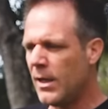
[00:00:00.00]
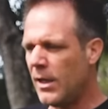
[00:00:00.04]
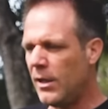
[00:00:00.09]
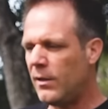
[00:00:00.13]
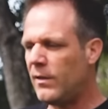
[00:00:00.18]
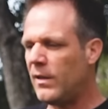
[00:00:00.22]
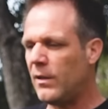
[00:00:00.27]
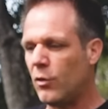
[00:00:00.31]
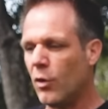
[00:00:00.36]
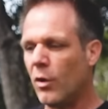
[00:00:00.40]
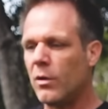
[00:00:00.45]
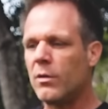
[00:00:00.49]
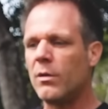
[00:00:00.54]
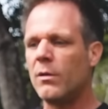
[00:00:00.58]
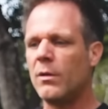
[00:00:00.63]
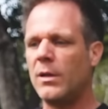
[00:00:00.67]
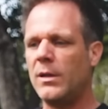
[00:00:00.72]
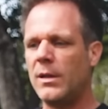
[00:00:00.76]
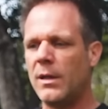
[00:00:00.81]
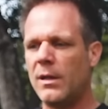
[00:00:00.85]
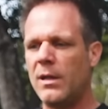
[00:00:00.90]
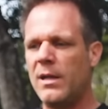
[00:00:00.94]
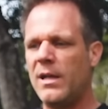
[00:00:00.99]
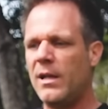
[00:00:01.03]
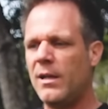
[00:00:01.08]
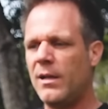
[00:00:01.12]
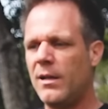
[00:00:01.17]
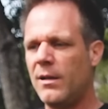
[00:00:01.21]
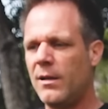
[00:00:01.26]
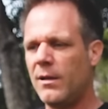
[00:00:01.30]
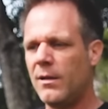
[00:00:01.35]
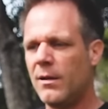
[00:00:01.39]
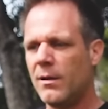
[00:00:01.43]
Et TikTok,
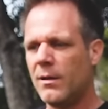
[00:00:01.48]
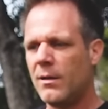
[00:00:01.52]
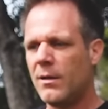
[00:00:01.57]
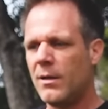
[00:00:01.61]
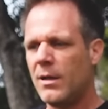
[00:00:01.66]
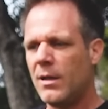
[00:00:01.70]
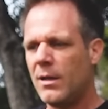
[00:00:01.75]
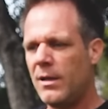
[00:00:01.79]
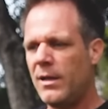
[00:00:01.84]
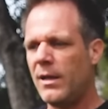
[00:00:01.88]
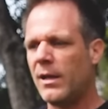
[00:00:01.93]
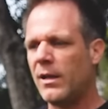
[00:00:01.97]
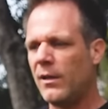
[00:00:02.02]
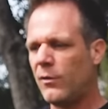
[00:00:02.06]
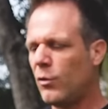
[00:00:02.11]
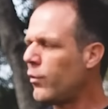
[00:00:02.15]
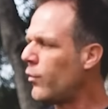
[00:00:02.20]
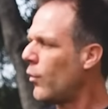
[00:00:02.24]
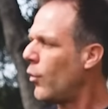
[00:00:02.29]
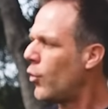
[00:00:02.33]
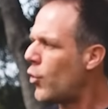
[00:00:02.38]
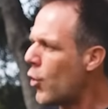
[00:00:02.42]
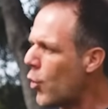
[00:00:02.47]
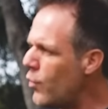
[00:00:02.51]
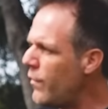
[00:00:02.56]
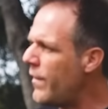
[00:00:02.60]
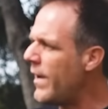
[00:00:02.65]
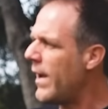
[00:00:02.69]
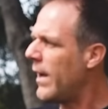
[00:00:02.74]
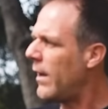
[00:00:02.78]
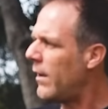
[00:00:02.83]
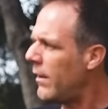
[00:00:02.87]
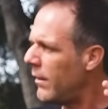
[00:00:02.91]
les, réseaux sont encore
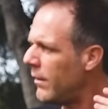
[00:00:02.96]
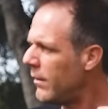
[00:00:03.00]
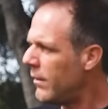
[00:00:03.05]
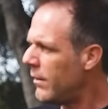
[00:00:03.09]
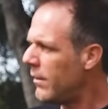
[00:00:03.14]
ouverts.